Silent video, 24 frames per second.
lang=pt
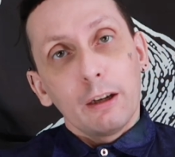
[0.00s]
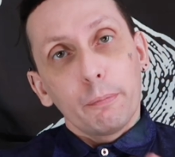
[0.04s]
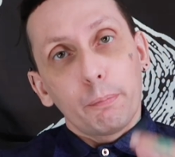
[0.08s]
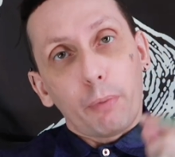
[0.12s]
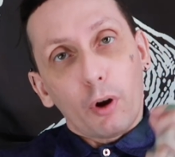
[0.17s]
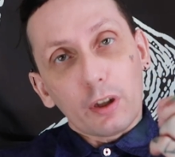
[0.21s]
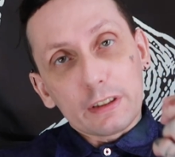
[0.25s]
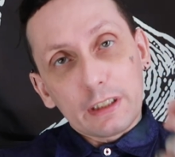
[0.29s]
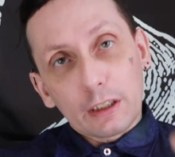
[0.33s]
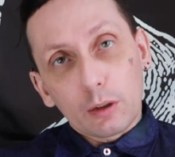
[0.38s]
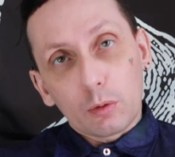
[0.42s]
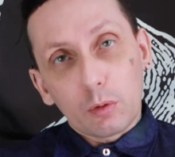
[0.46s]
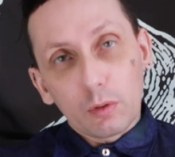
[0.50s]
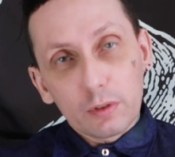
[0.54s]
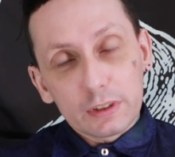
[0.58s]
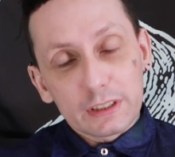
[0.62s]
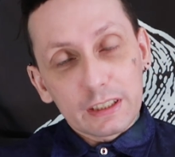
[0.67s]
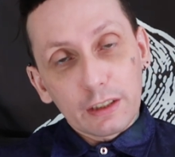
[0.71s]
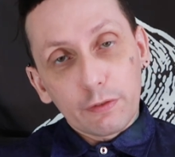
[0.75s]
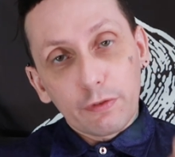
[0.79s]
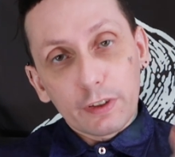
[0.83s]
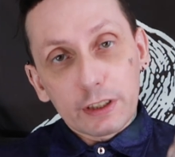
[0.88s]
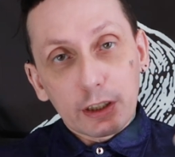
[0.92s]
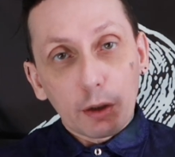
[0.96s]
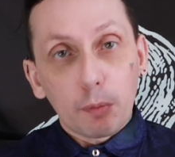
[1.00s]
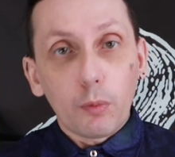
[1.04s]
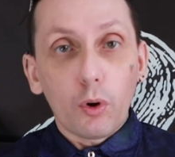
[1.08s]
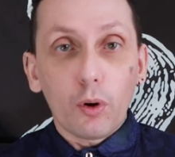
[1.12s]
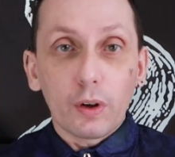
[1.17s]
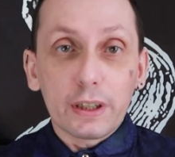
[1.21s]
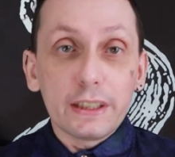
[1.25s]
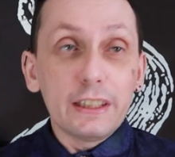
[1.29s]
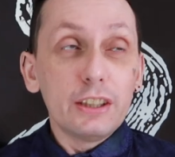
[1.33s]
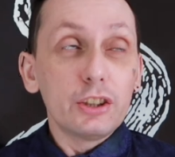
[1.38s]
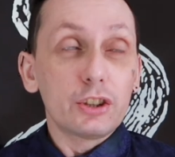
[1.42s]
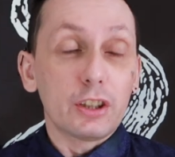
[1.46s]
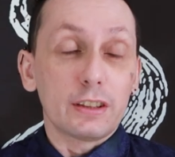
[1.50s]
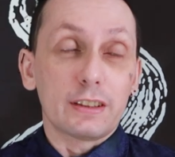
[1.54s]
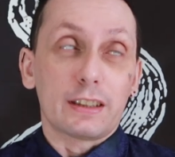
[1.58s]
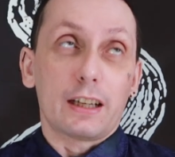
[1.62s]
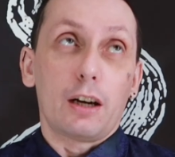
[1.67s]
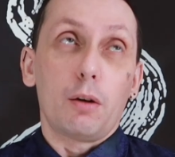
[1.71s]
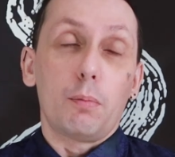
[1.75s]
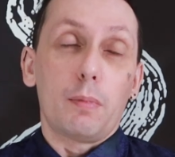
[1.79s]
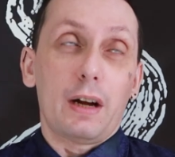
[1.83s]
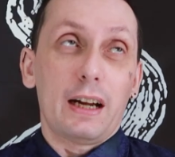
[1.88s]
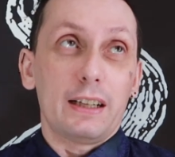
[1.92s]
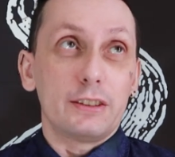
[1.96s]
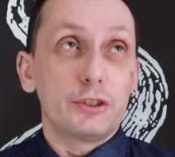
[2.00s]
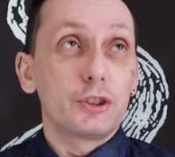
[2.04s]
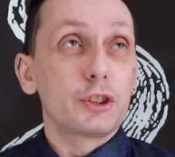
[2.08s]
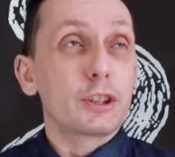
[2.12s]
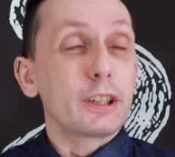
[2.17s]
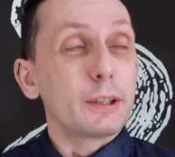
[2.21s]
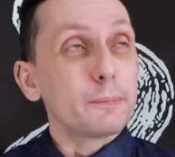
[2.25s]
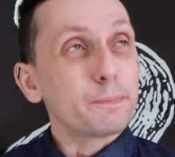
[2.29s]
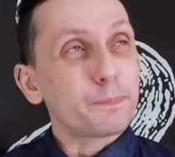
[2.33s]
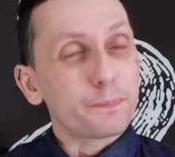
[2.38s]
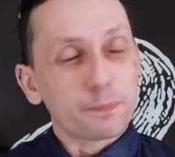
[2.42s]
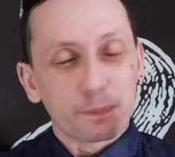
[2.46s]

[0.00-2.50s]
Podem inclusive ter uma origem traumática